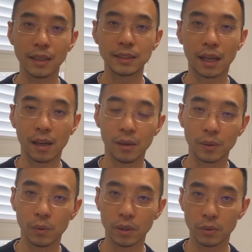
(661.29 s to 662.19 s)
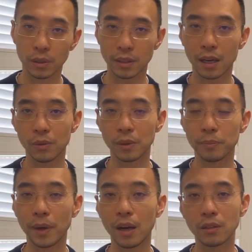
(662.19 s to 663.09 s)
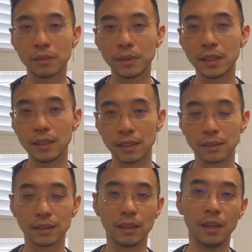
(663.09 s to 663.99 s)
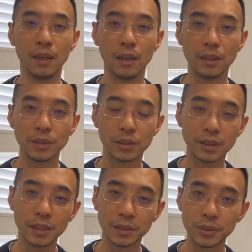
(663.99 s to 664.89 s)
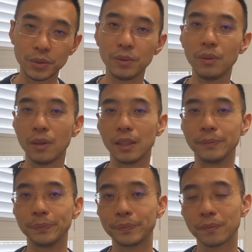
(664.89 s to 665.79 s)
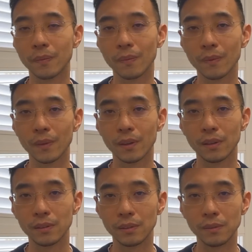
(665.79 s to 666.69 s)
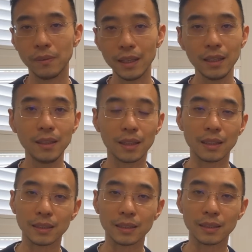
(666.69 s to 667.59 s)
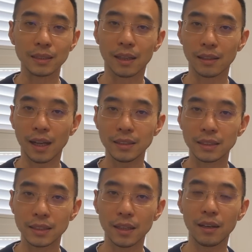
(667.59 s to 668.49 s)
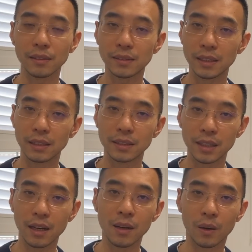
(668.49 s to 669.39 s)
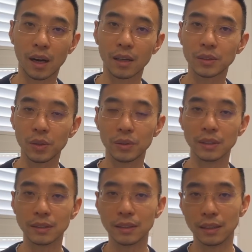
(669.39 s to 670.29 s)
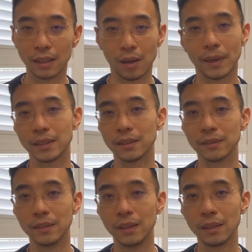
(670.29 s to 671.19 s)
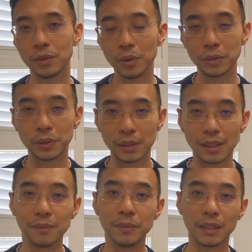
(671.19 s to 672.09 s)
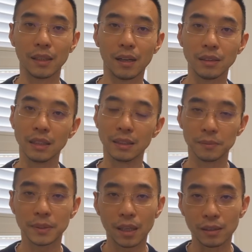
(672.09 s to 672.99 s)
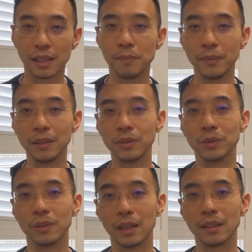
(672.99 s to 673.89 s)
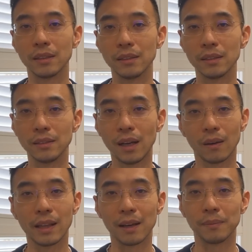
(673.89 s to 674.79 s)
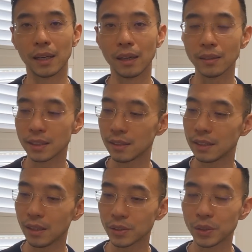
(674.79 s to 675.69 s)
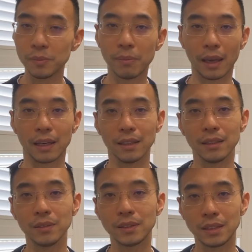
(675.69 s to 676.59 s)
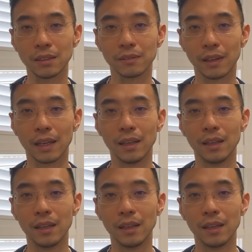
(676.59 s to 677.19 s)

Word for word: 讲，啊，我我我，但是我抛这么一个引子，就是这支军队。唯一的一次啊，拿起枪，这个枪口还是对准自己的老百姓，对准人民，然后你他妈叫人民军队，要脸吗？然后现在要求每个人都敬畏